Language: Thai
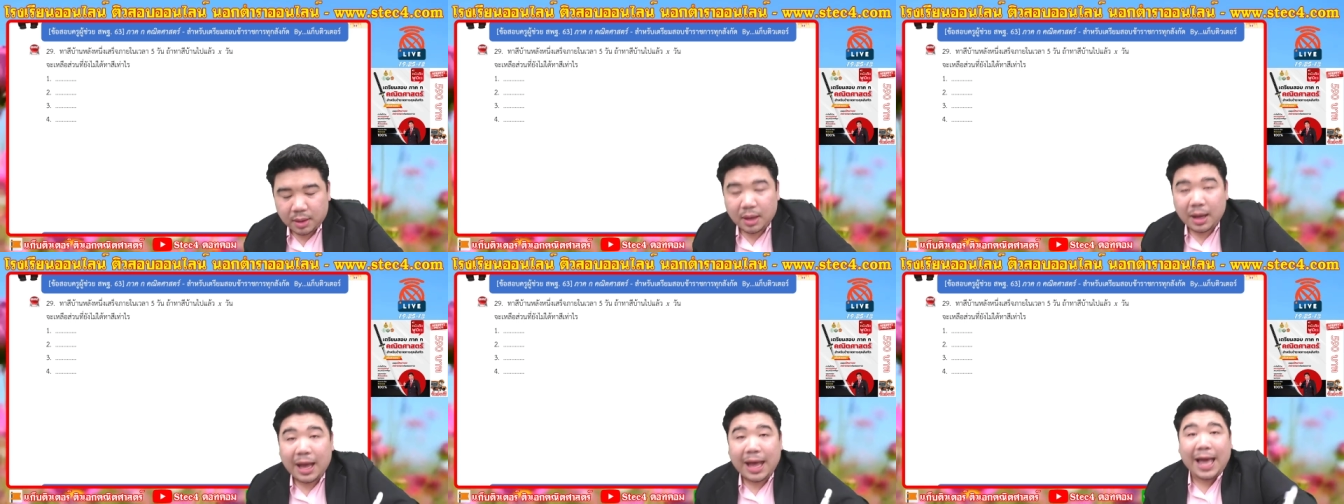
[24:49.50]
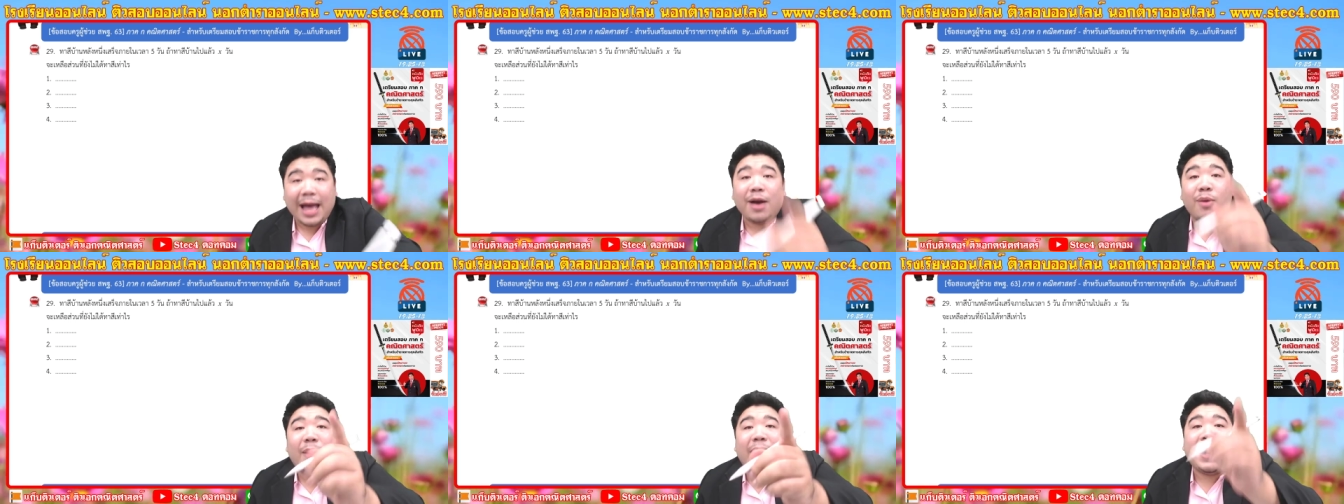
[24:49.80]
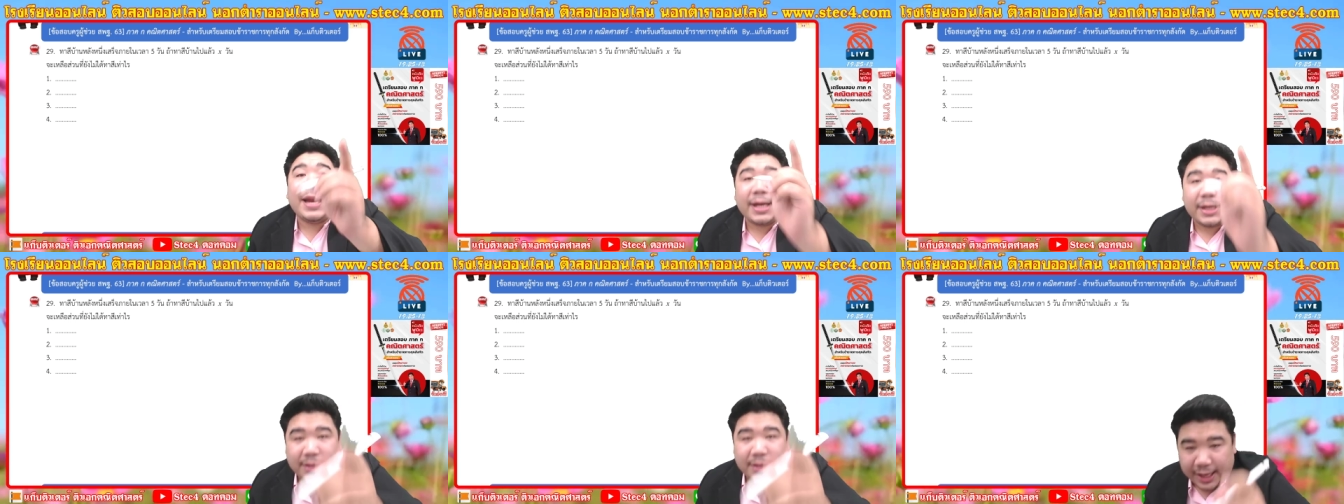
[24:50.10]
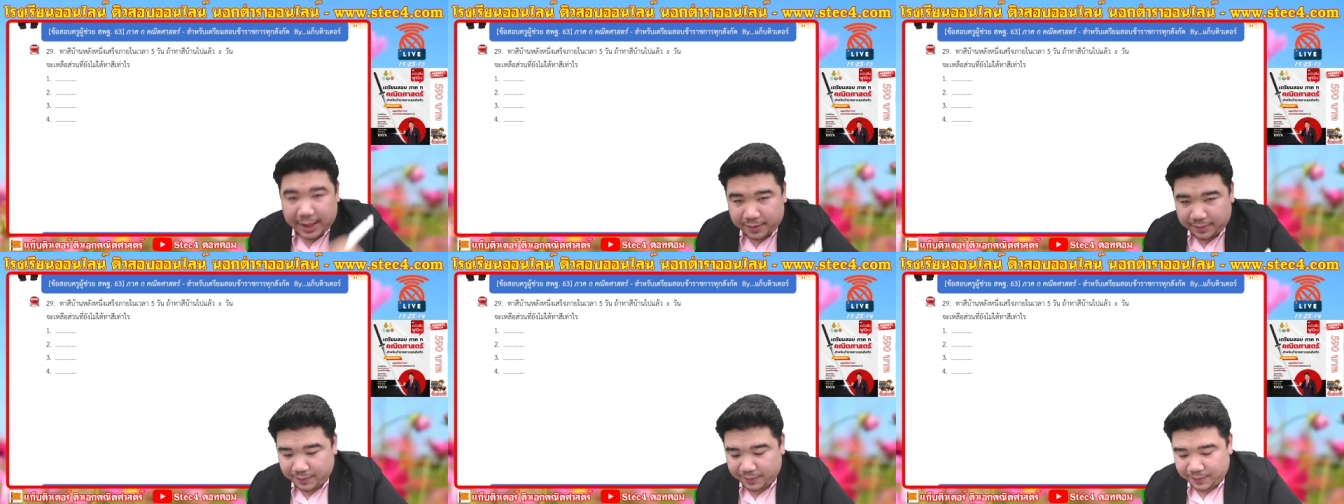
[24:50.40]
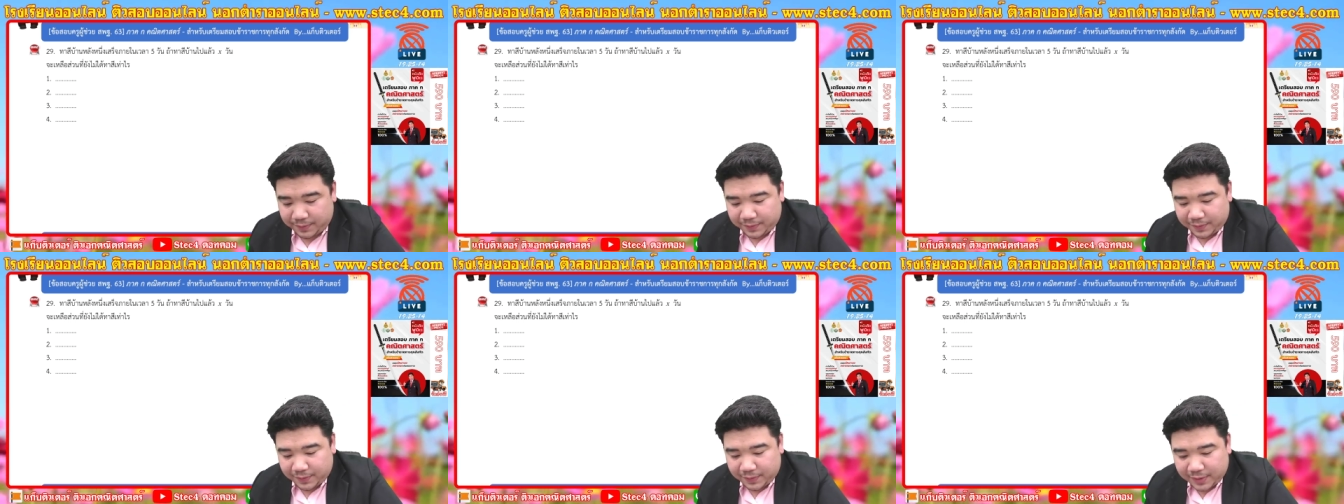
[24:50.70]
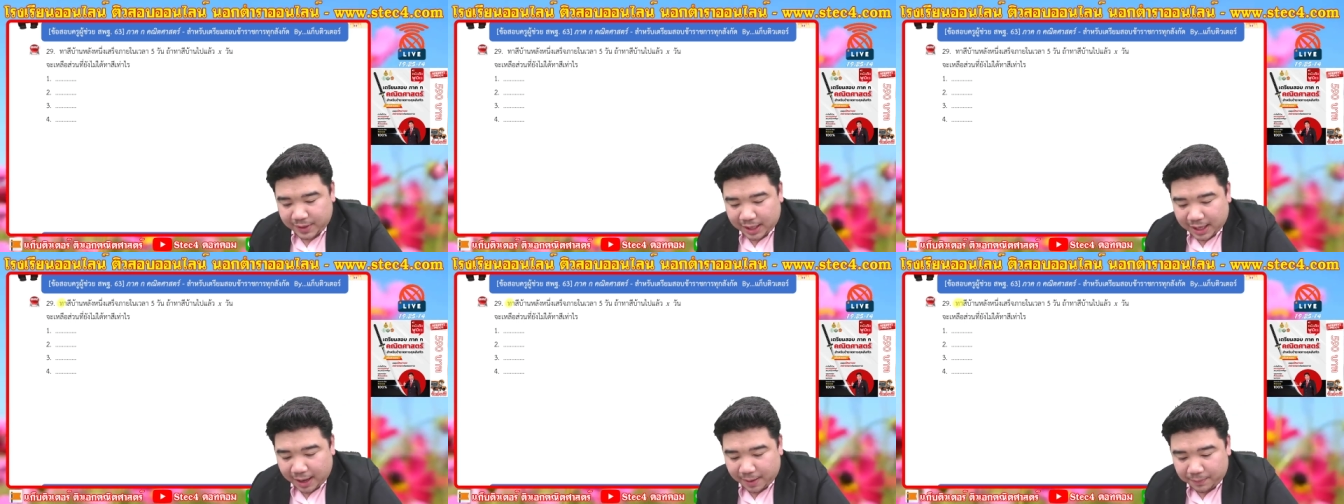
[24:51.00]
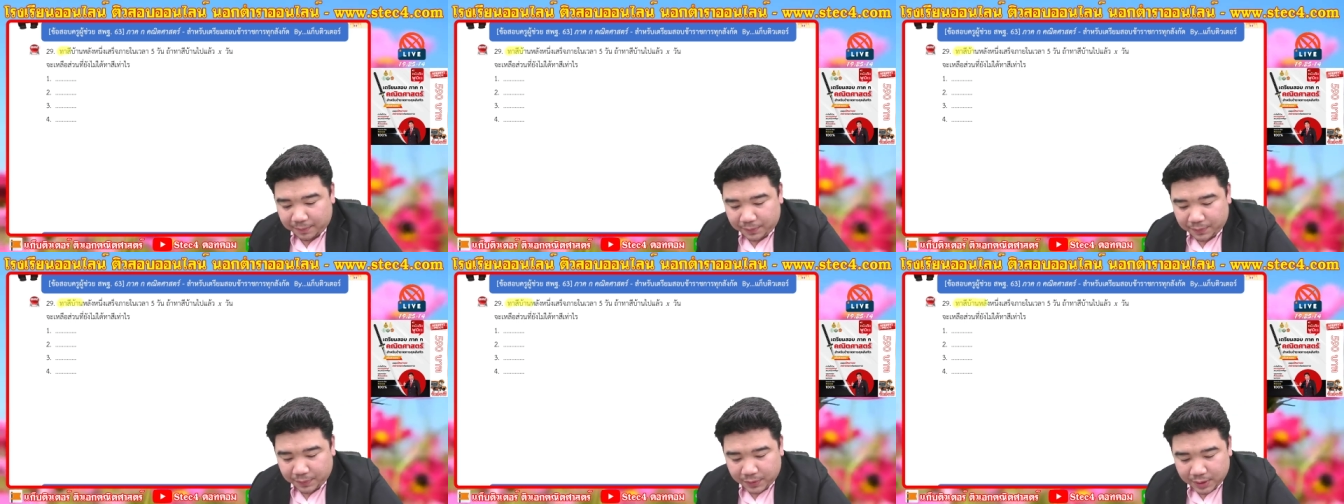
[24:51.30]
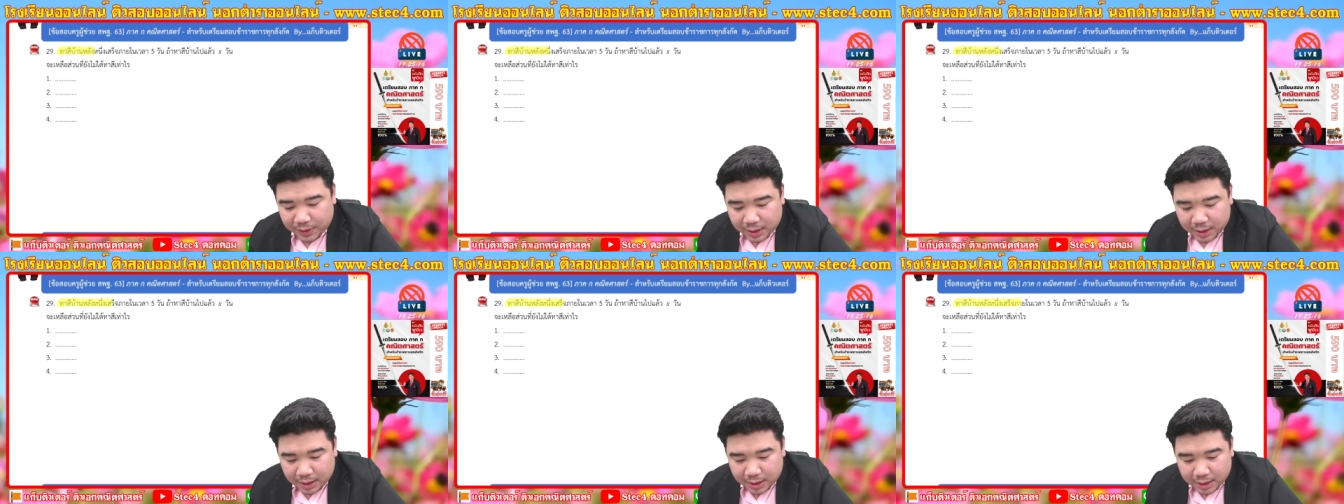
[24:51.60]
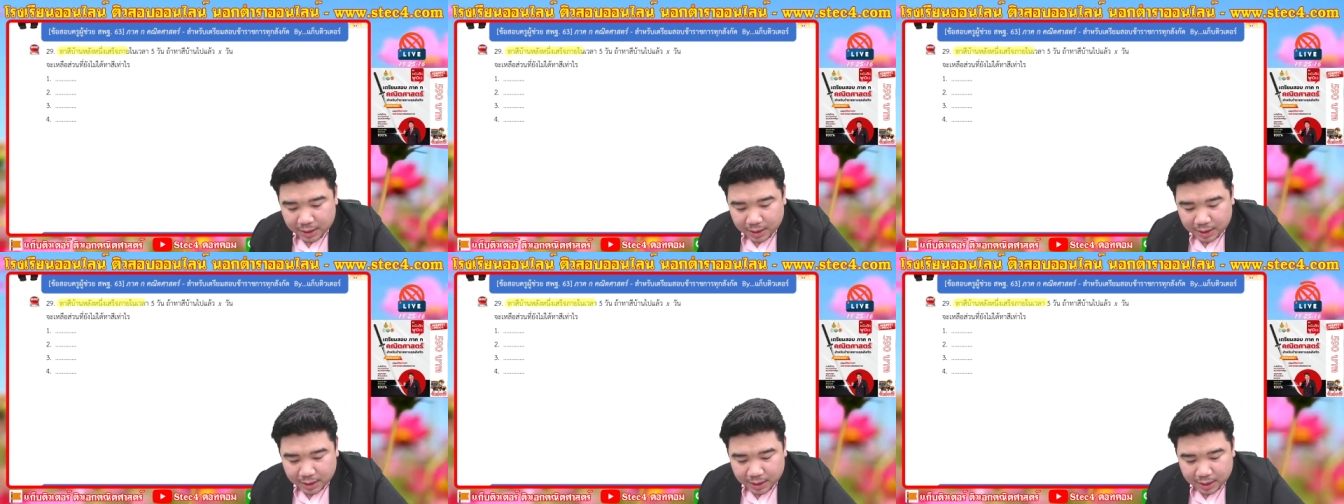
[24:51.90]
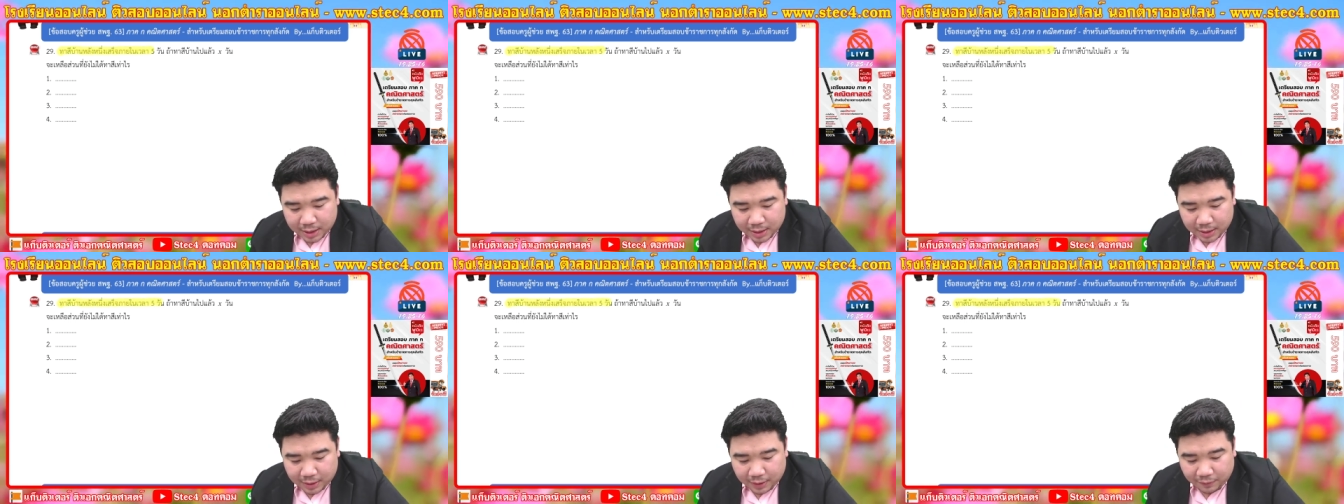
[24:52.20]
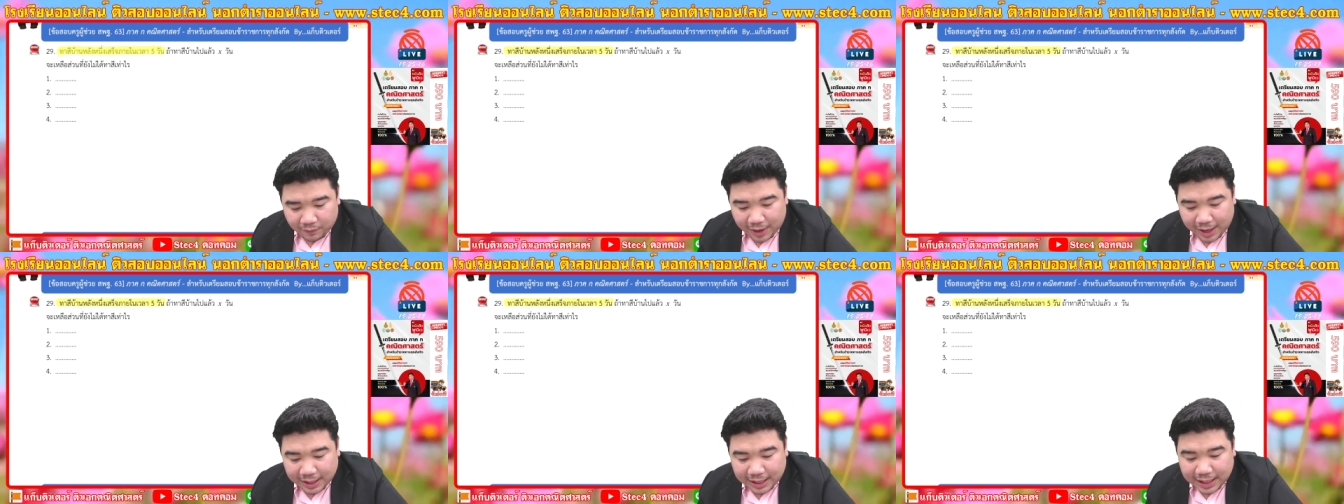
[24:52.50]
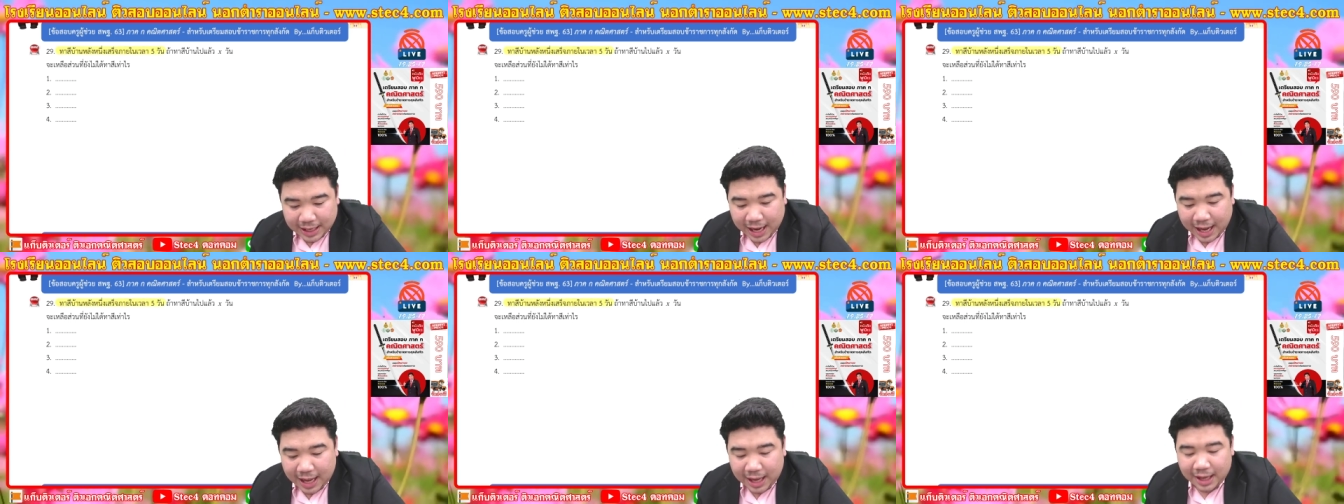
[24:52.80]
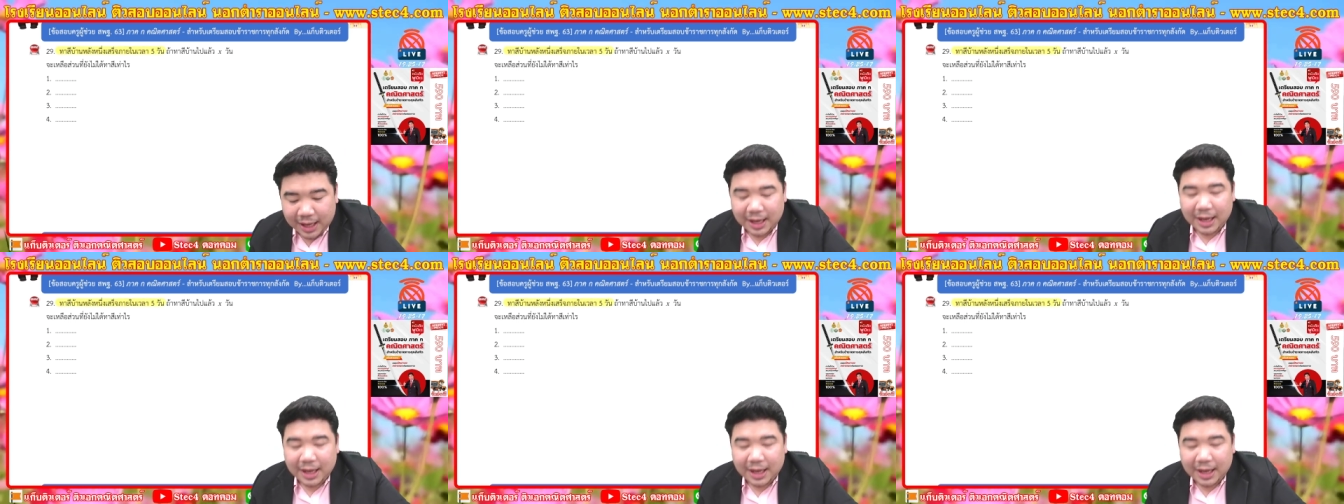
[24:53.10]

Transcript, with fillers: ห้าวันเนี่ยเสร็จนะครับ ไปดีนะ